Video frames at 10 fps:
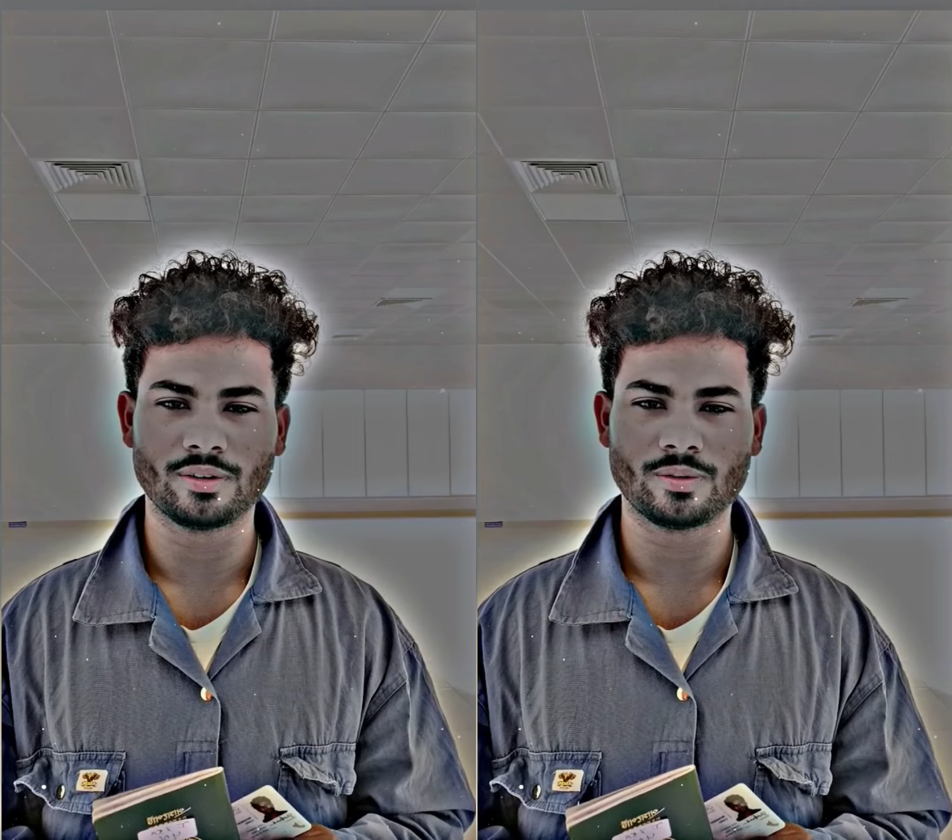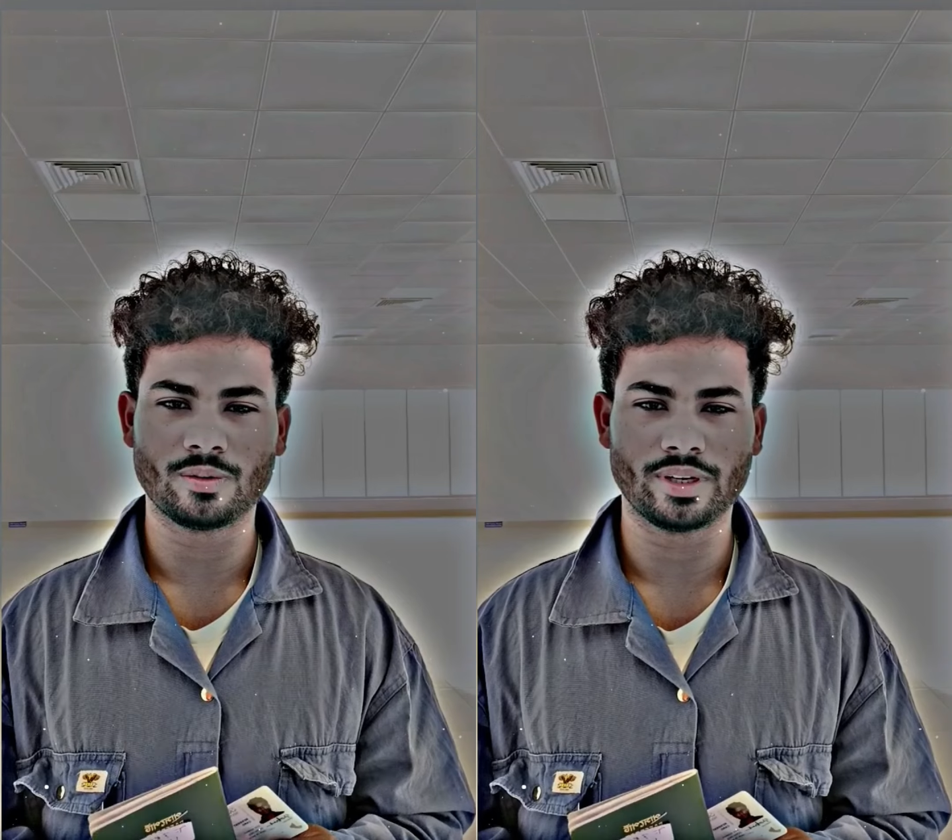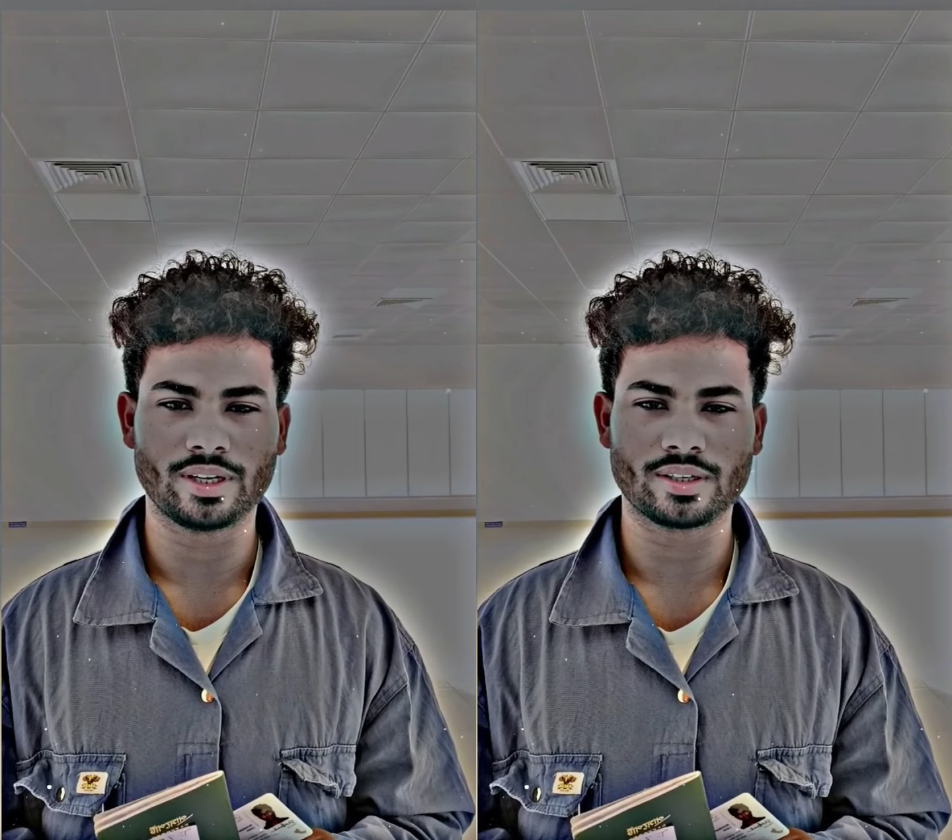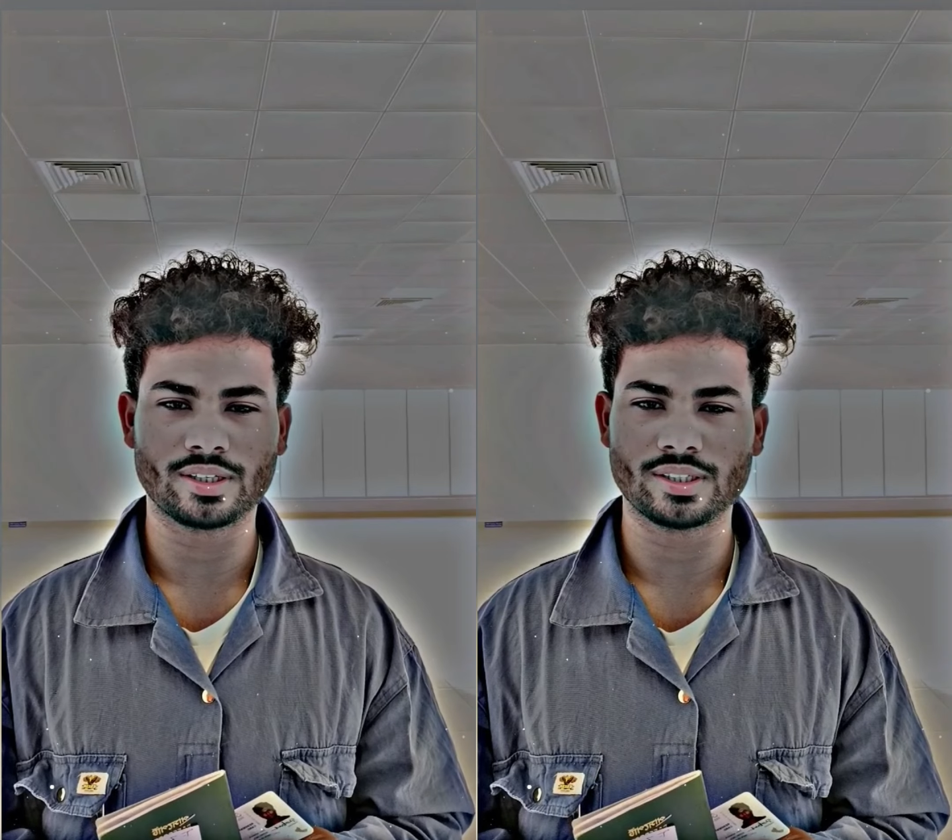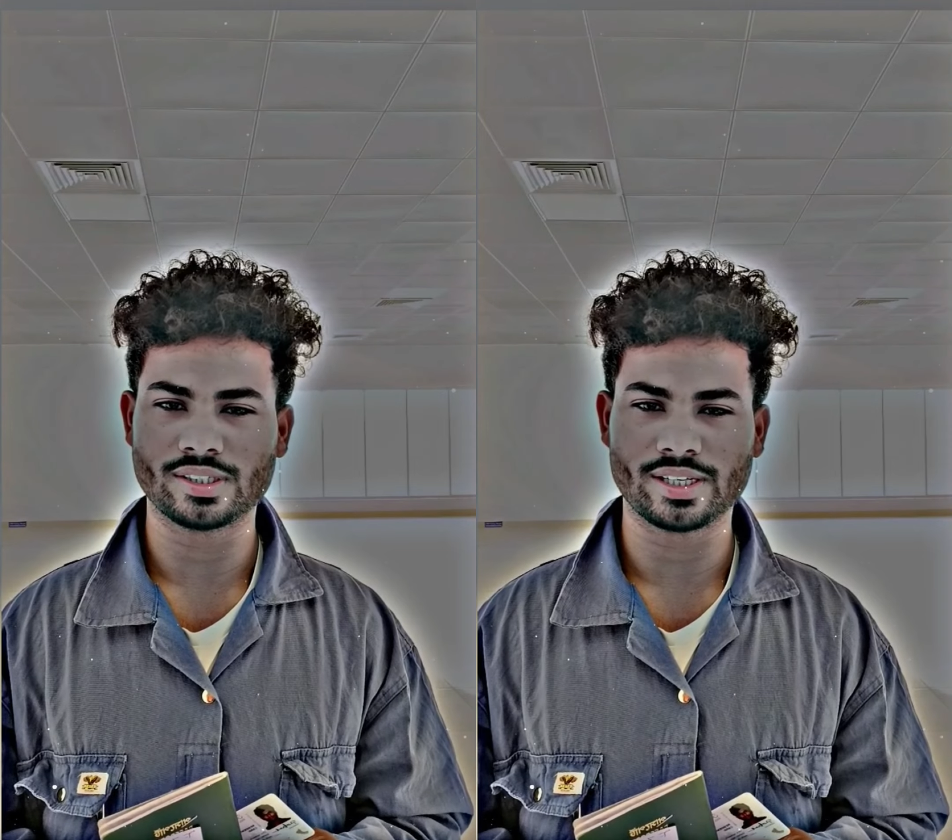অনেক
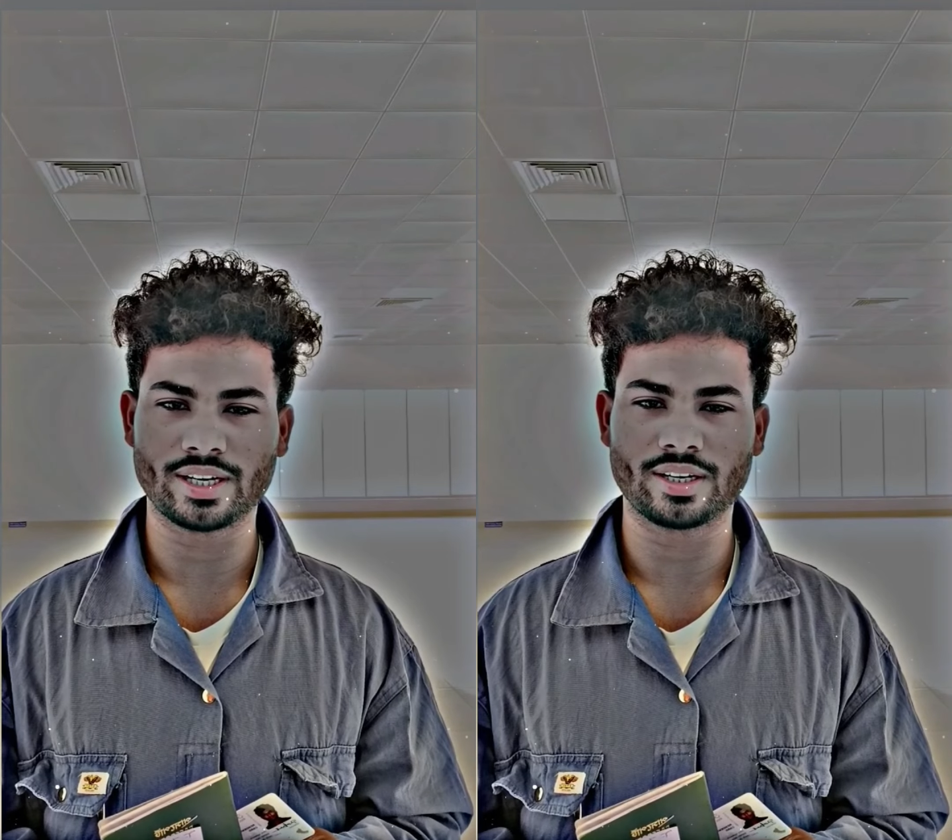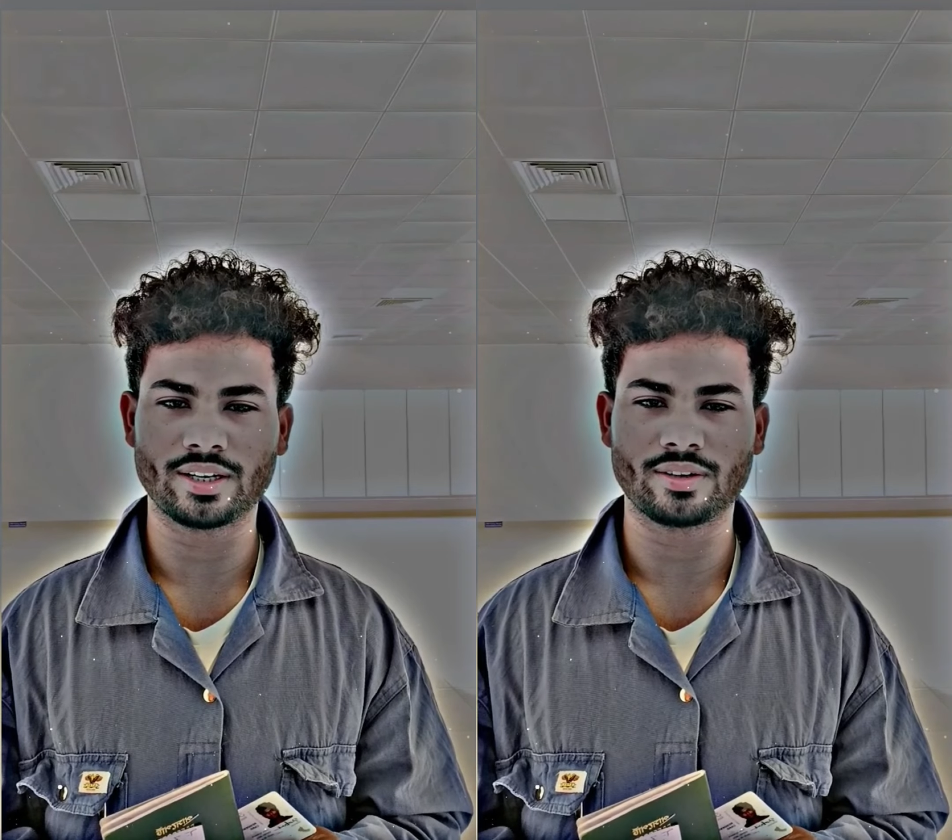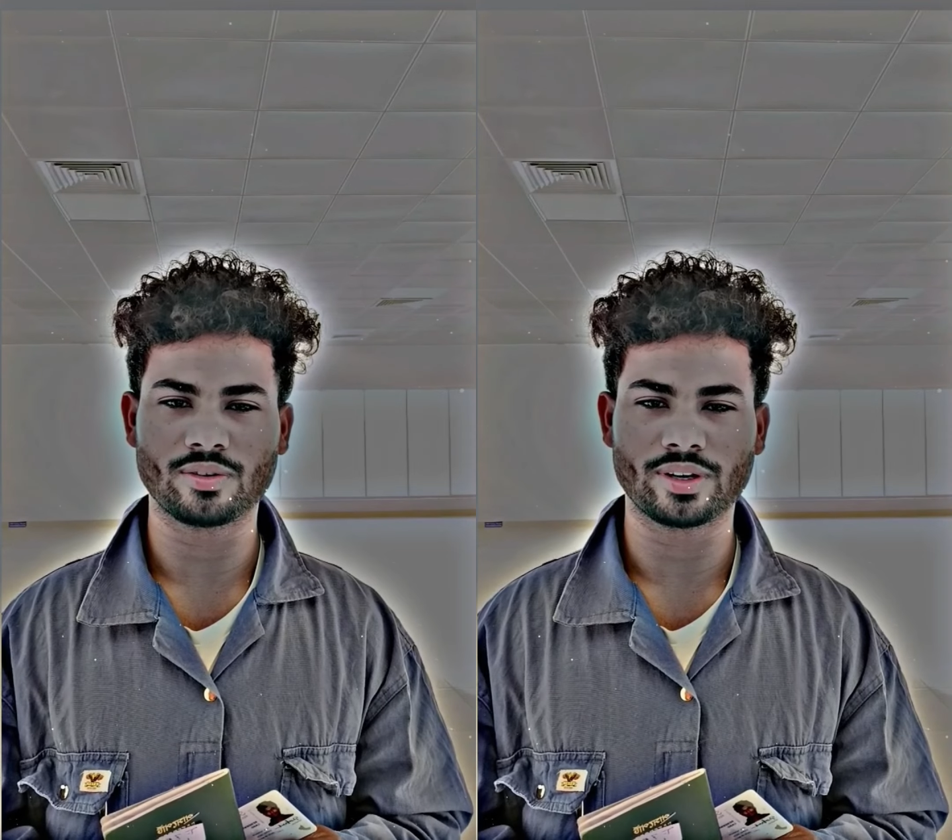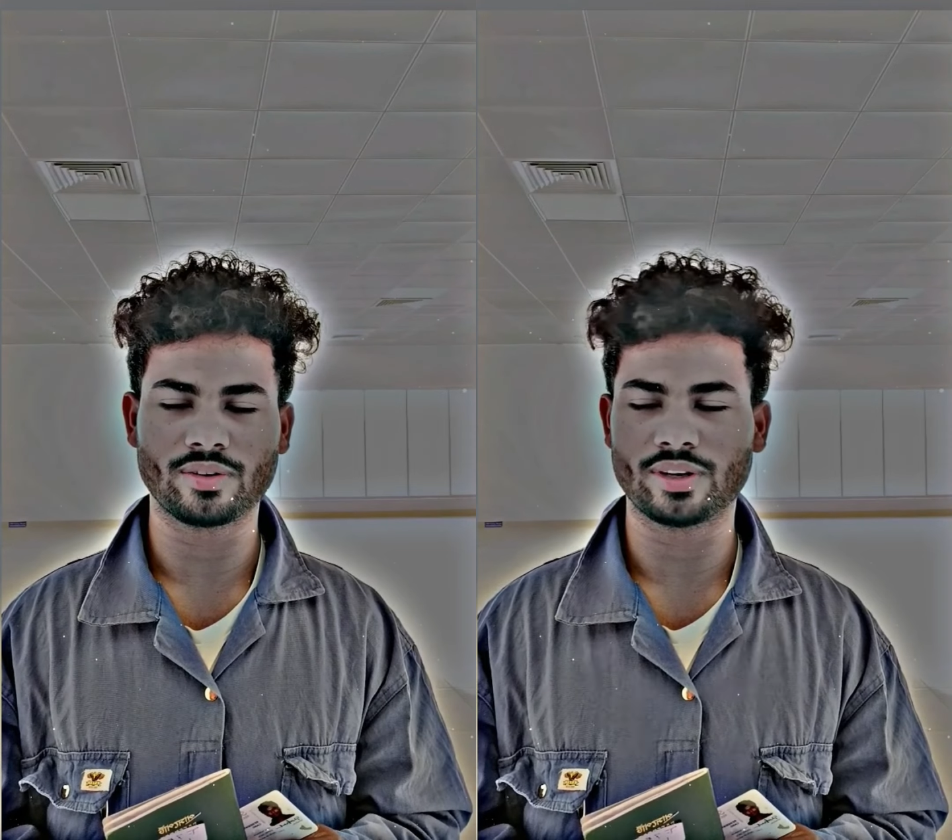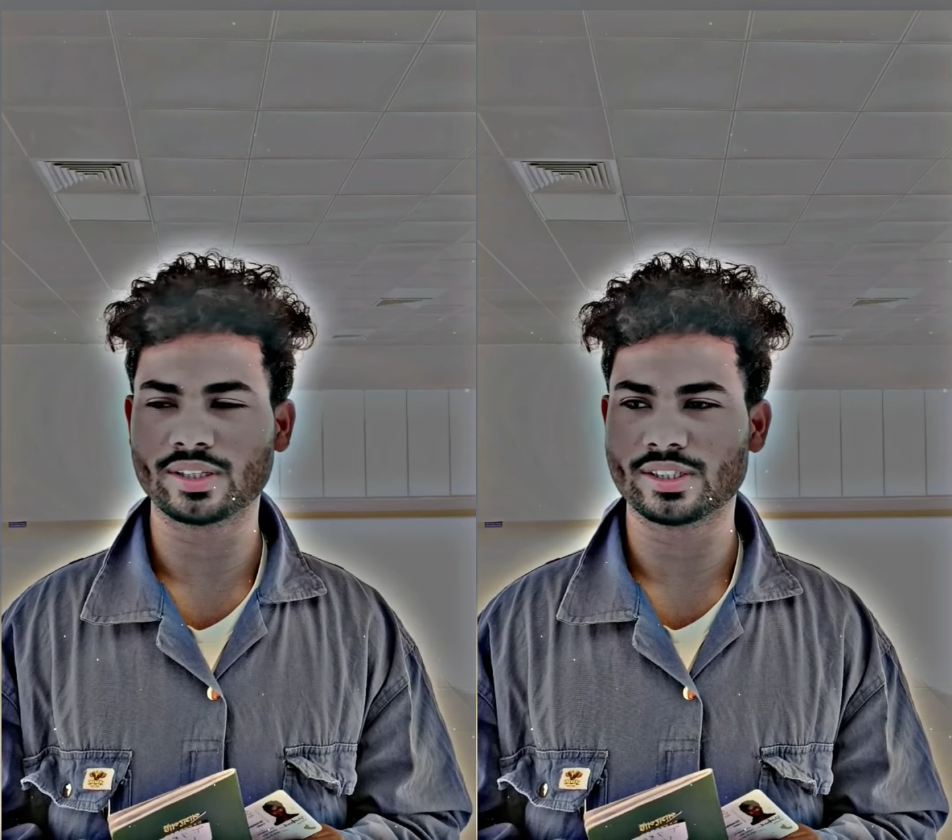চেকিং করে
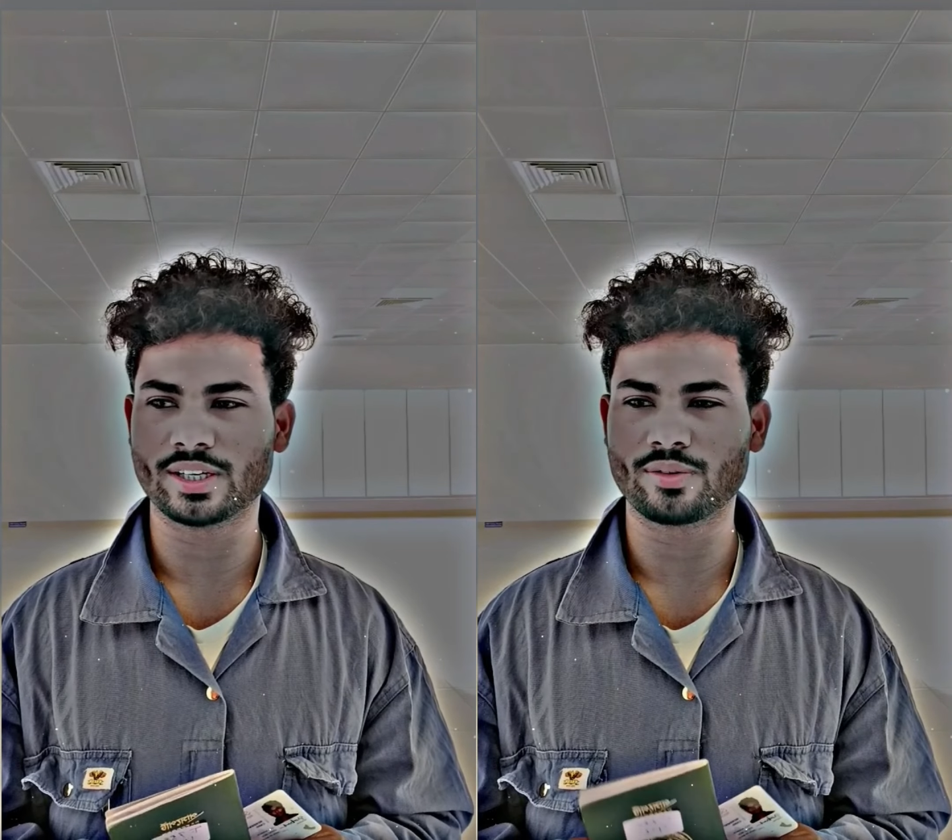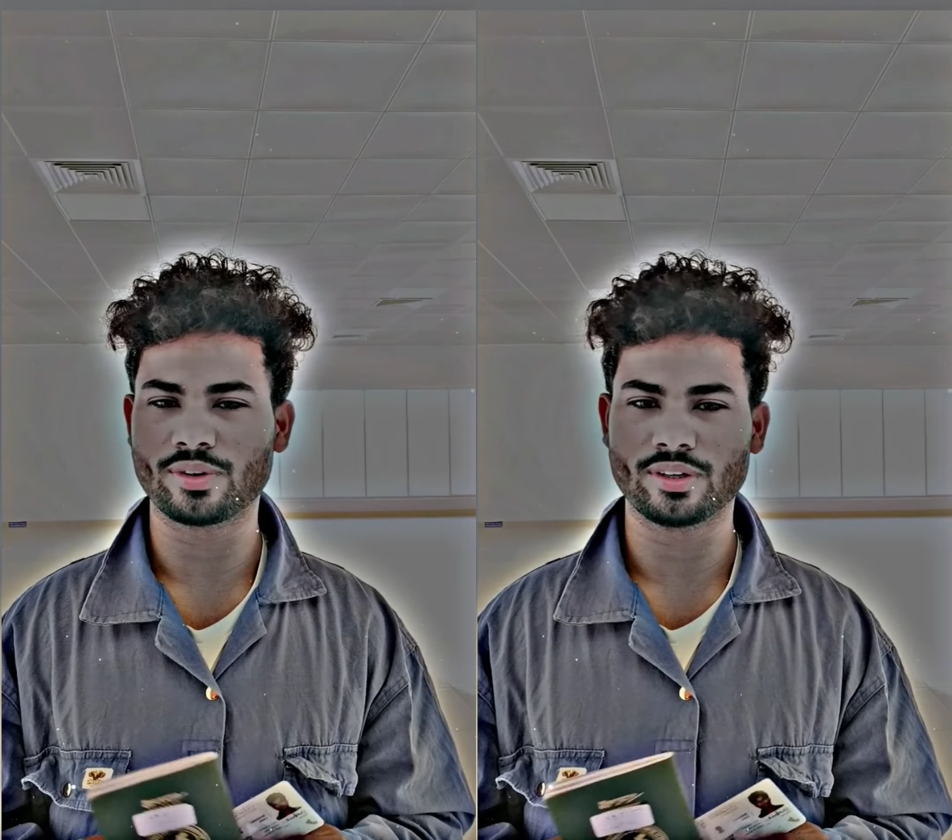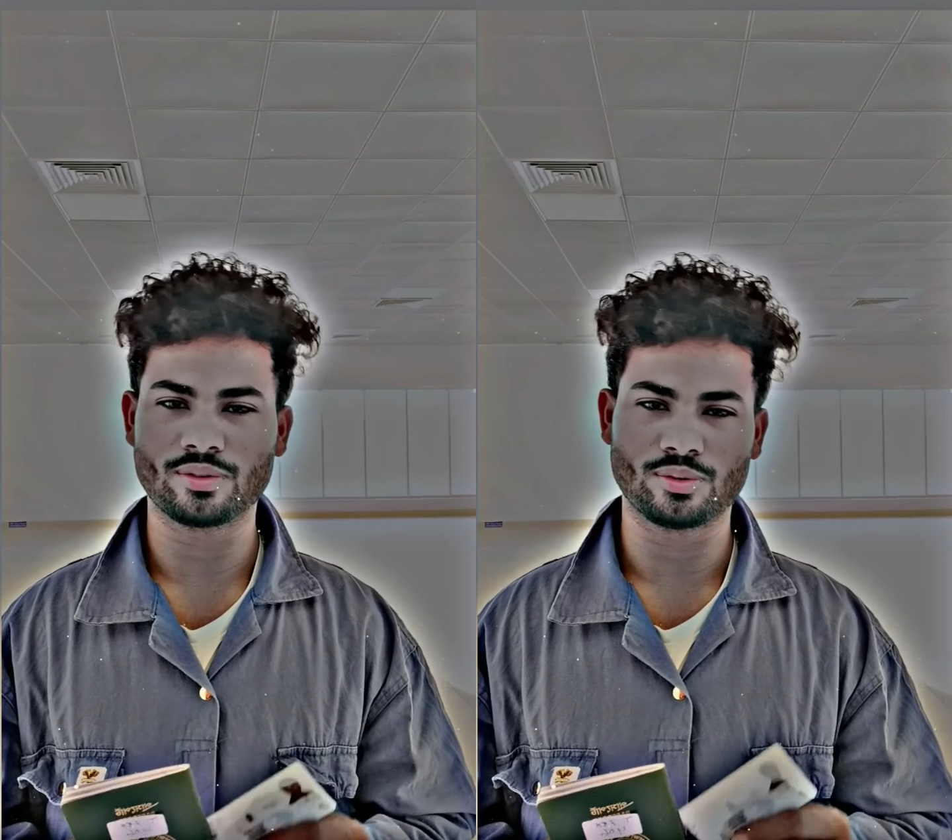অনেক চেক করে